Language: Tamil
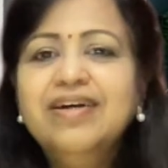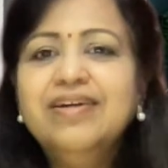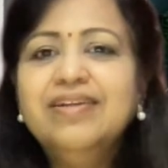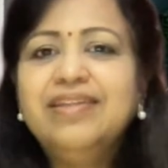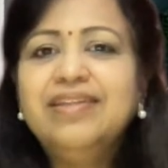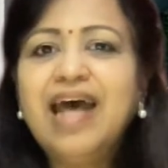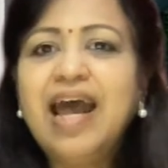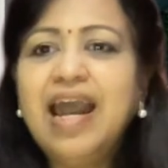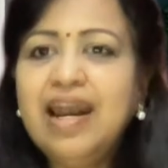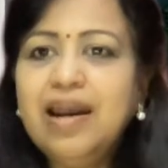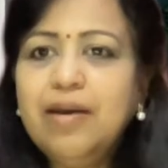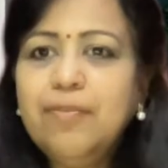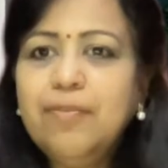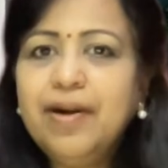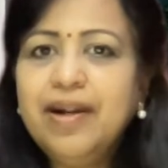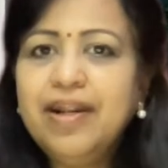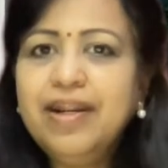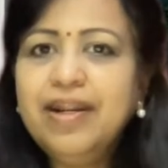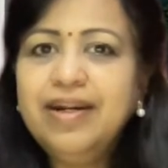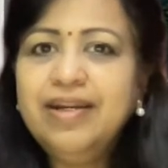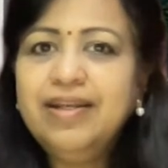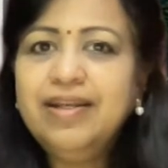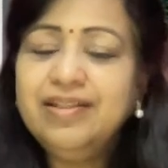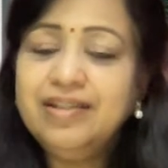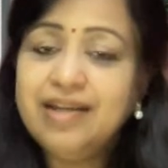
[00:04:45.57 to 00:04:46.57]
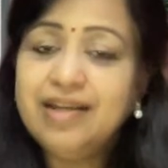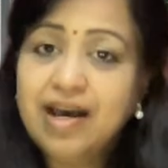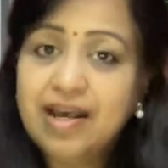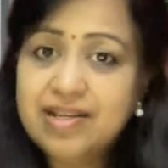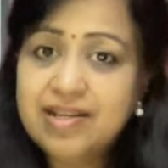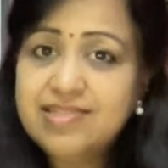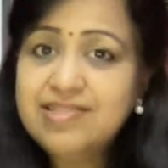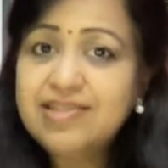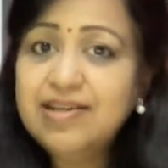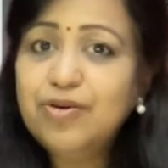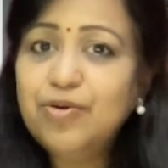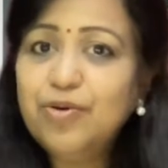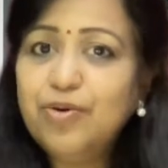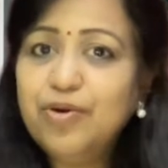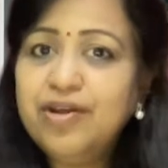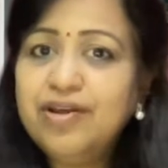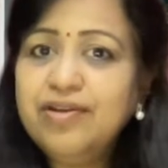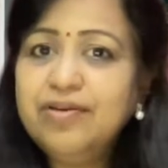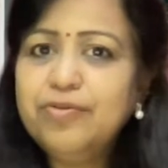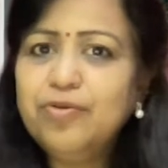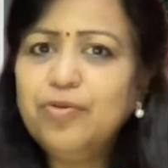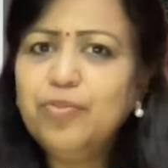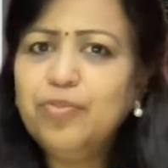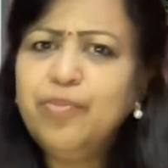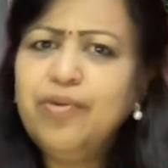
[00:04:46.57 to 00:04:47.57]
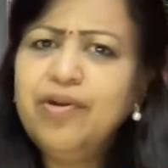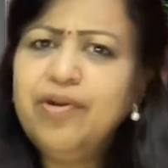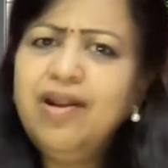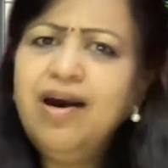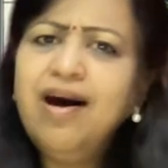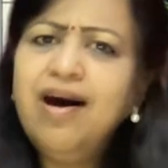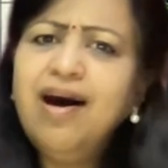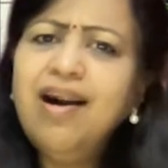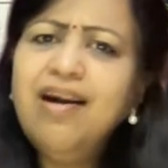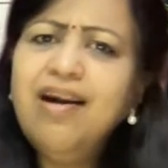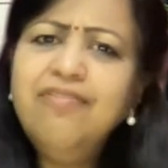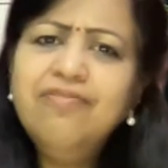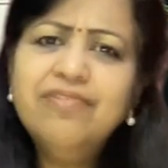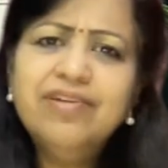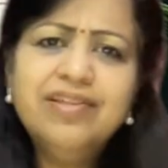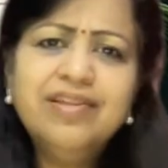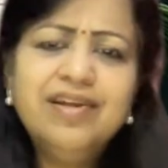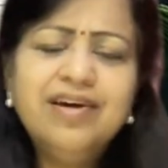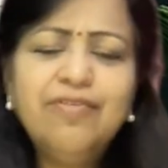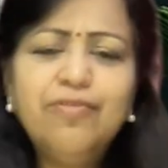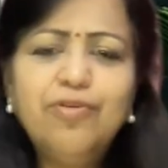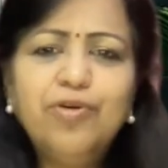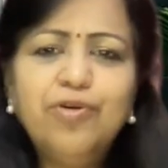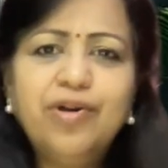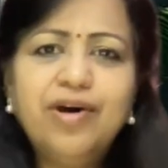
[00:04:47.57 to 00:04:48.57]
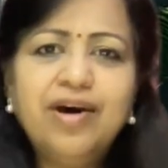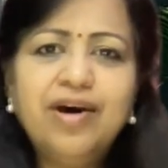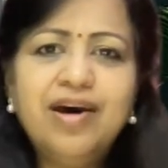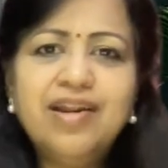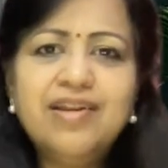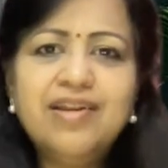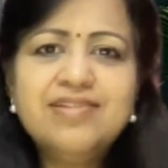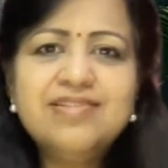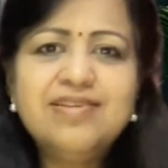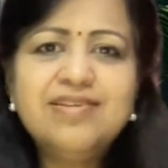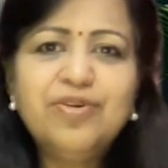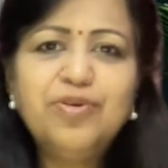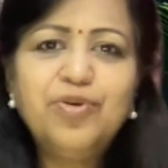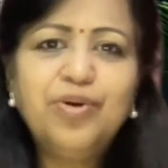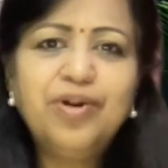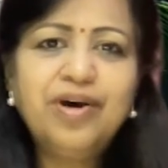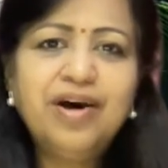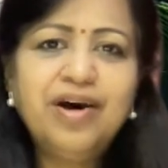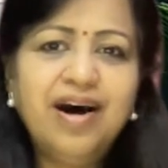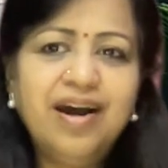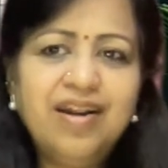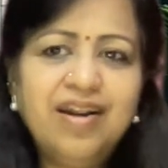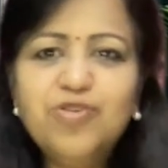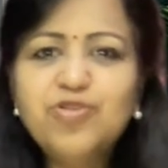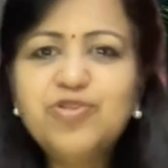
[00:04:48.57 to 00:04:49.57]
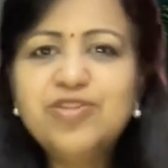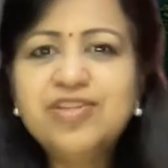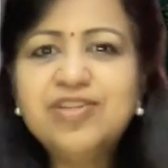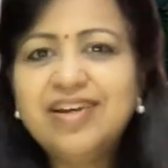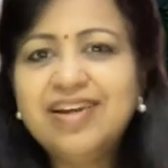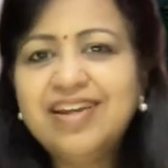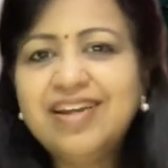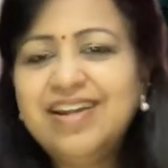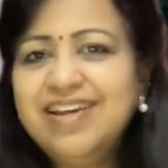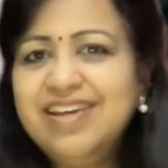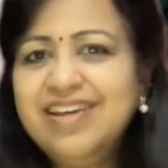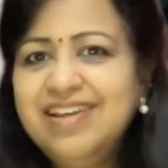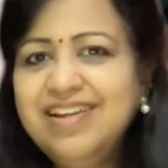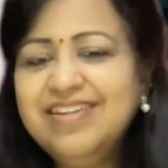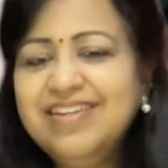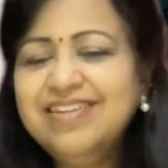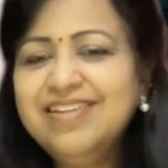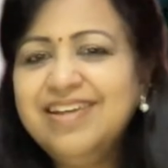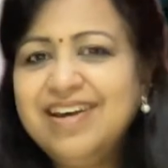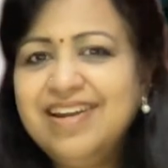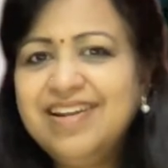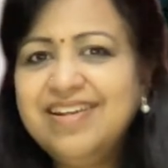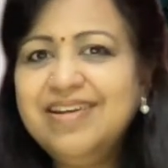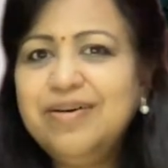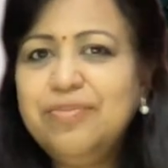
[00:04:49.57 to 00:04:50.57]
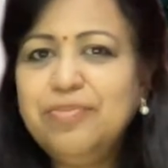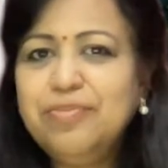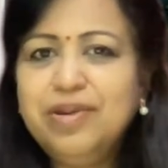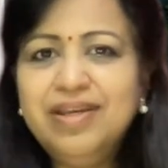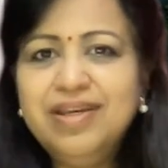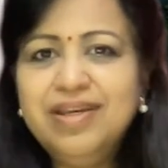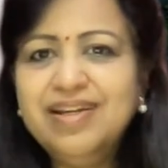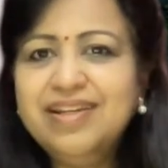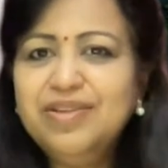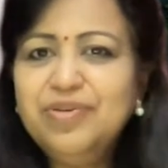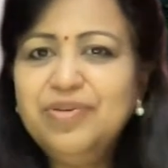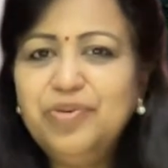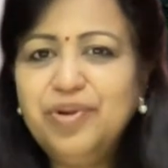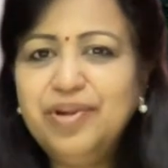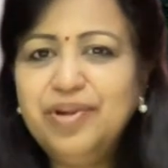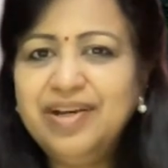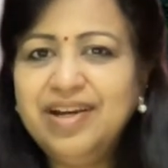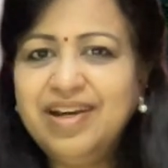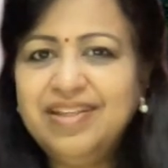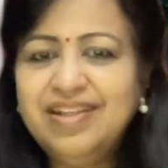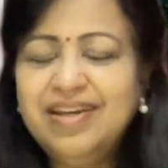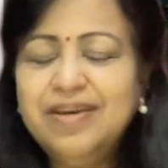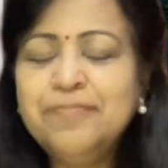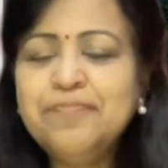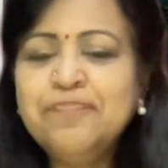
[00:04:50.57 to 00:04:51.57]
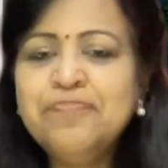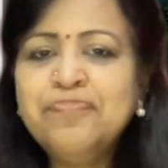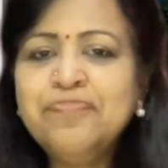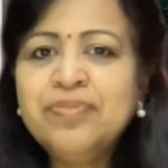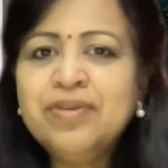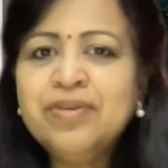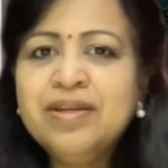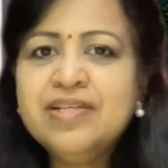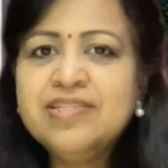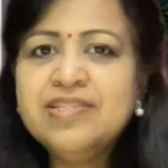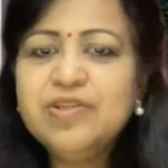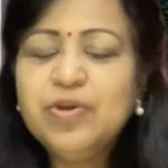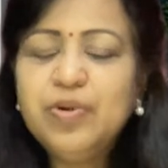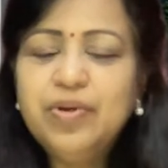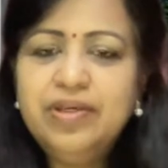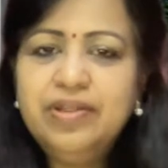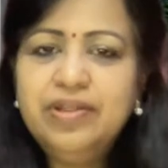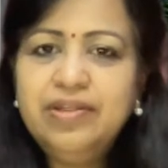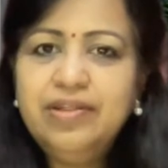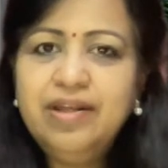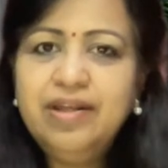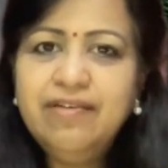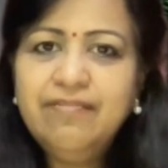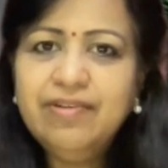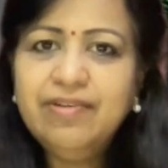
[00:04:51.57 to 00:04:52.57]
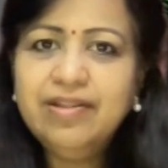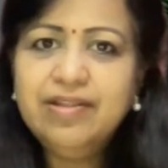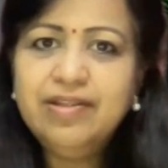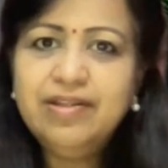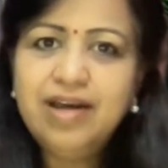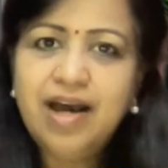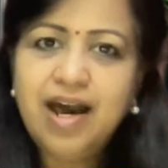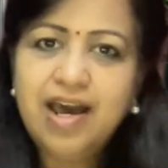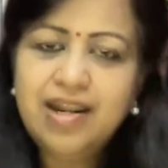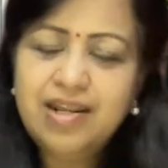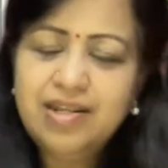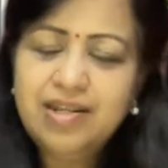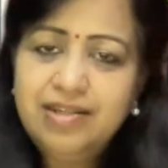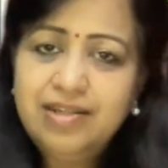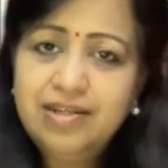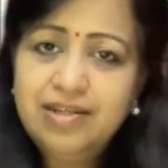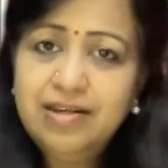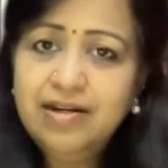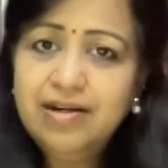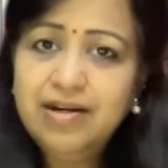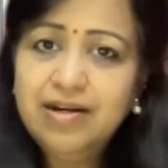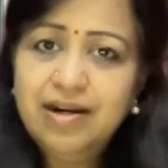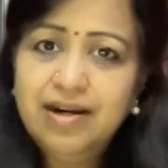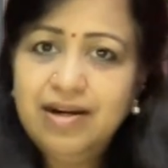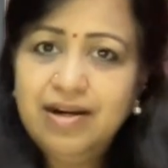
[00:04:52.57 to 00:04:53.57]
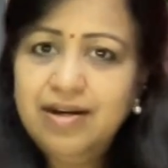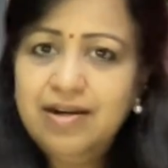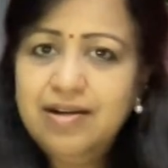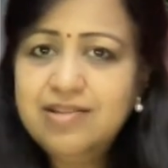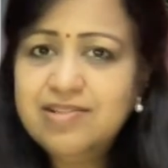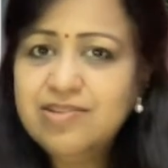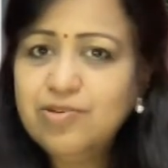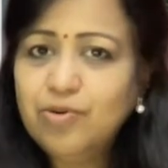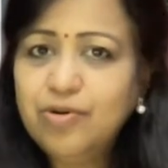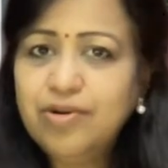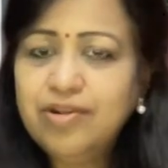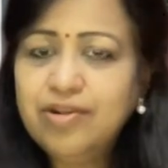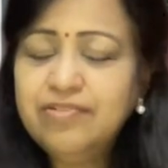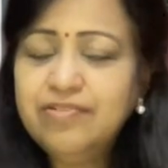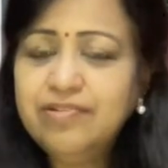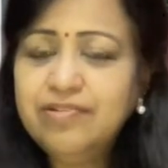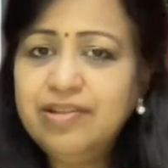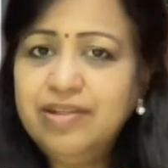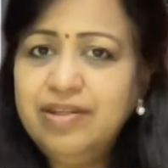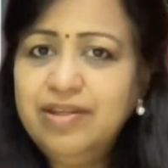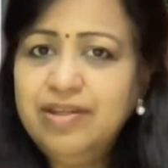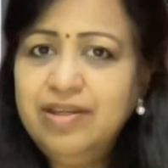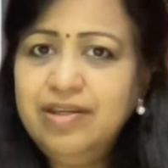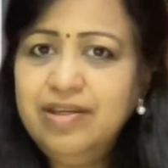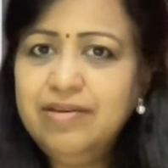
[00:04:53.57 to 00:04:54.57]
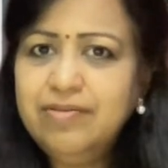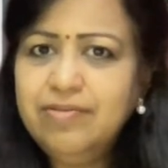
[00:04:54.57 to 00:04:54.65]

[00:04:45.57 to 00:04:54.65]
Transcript: தேங்க் பண்ணிட்டு அந்த அரசரோட ரொம்ப நாள் வந்து அவரோட அரசரோட ஆலோசகரா இருந்தாரு அப்படிங்கிறது ஒரு கதை சோ இதுதான் வந்து அறிஞர்கள்னு சொன்னது வந்து